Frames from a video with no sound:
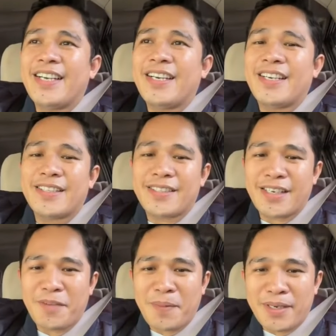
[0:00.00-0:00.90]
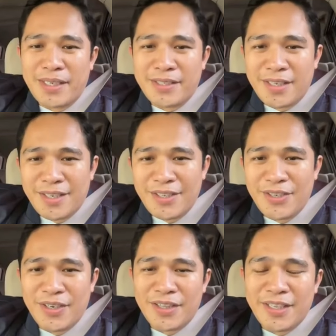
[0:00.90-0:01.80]
At sana ipagdasal
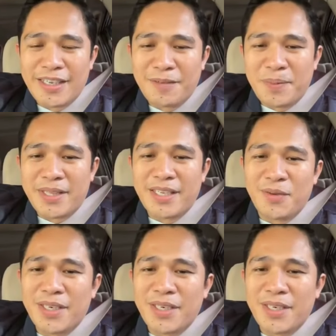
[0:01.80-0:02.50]
ninyo ating kapatid.